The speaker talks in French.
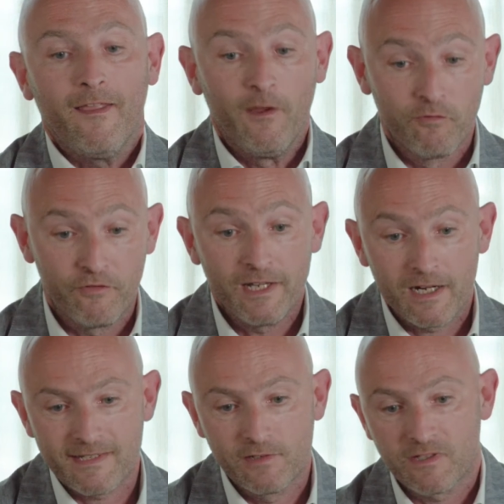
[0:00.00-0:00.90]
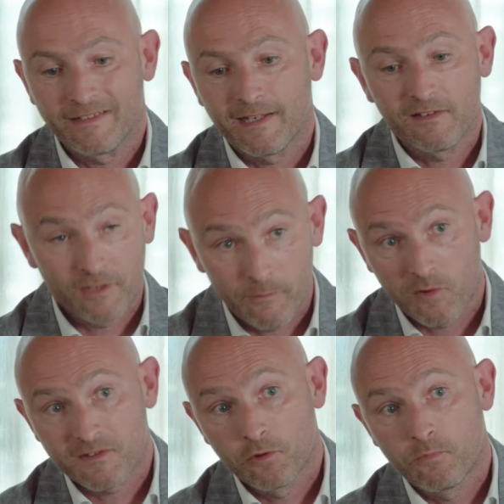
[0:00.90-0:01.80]
Et au final, ce qui nous intéresse
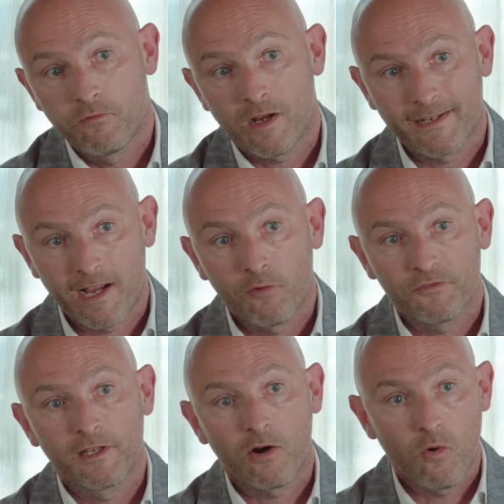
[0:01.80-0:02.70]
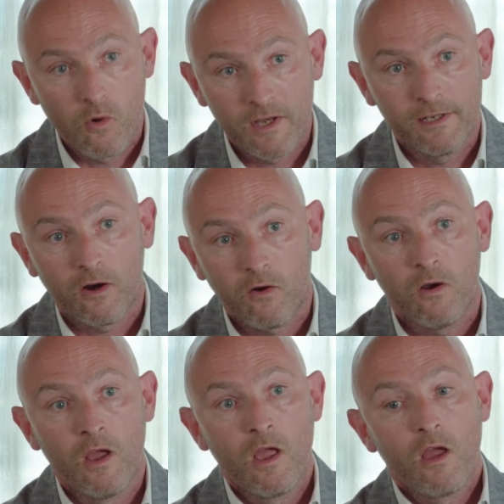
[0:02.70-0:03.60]
vraiment, c'est de pouvoir garantir aux clients